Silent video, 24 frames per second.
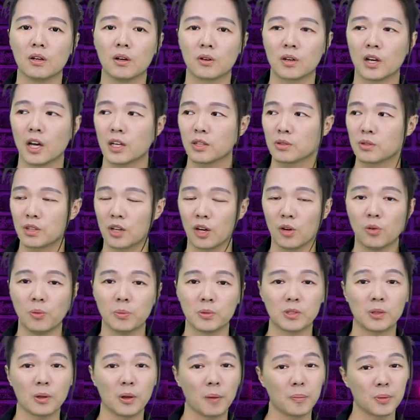OK，就跟我
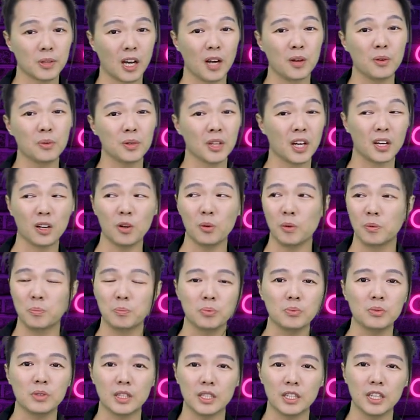们这他们他他跟我们
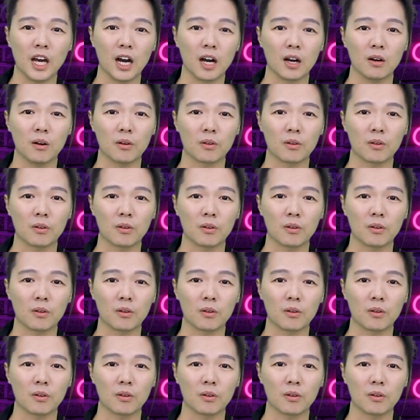不一样。